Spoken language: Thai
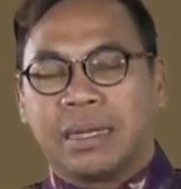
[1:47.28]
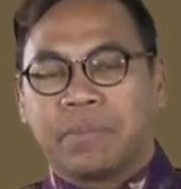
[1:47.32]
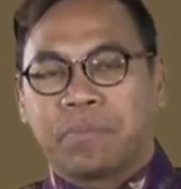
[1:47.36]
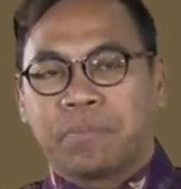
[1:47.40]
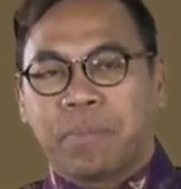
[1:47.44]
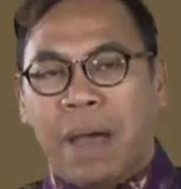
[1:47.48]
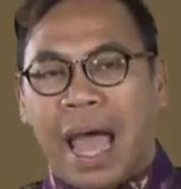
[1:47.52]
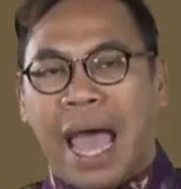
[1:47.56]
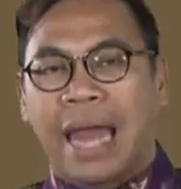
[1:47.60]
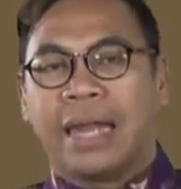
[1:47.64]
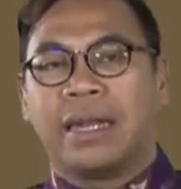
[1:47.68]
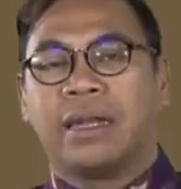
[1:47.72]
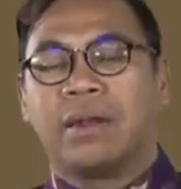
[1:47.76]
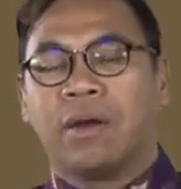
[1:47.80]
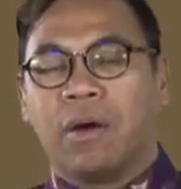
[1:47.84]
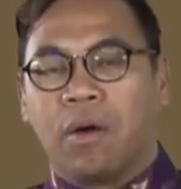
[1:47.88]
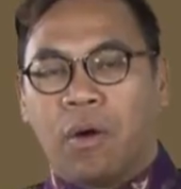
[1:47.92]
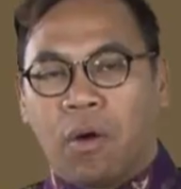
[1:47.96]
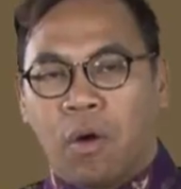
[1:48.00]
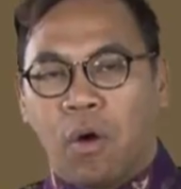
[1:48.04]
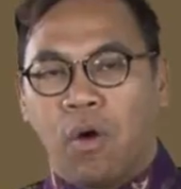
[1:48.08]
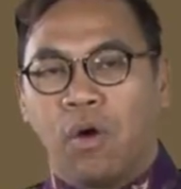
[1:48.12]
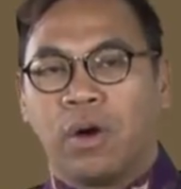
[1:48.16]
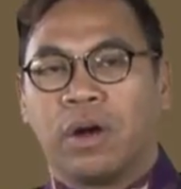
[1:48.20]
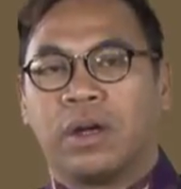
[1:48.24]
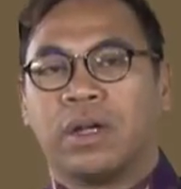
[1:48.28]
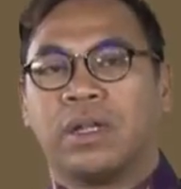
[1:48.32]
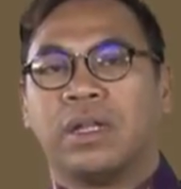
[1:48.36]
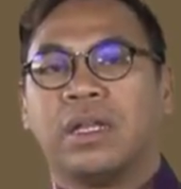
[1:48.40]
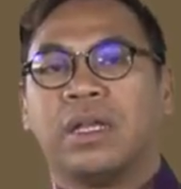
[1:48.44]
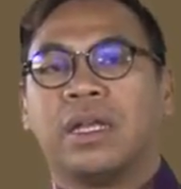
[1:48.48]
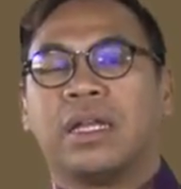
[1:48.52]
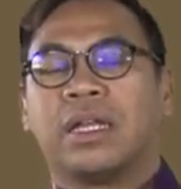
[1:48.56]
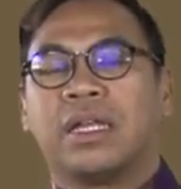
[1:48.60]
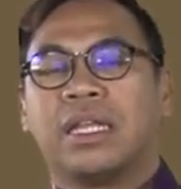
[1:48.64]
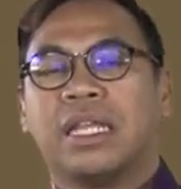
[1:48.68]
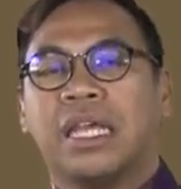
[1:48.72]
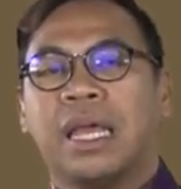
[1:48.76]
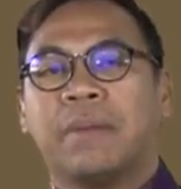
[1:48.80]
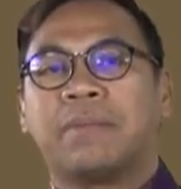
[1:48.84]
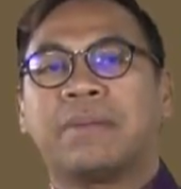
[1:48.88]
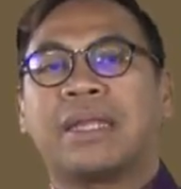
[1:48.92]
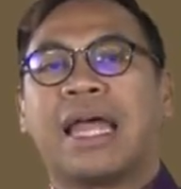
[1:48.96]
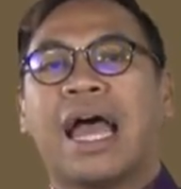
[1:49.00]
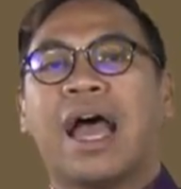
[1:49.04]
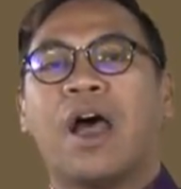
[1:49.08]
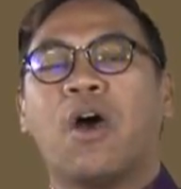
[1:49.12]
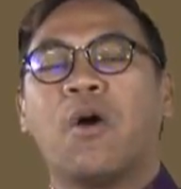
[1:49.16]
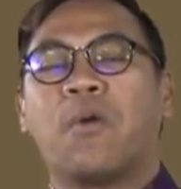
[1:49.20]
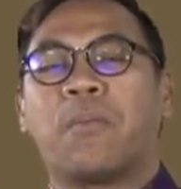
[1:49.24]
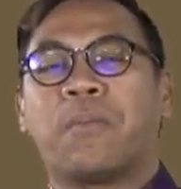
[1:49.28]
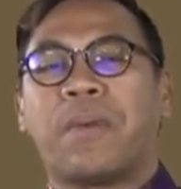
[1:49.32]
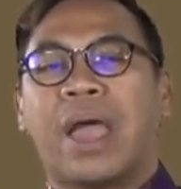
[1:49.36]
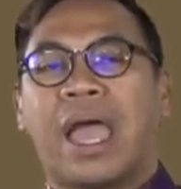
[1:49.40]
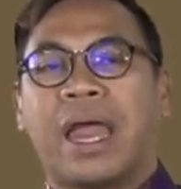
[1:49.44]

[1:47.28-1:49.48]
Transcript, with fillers: 84,000 องค์ เทียบเท่า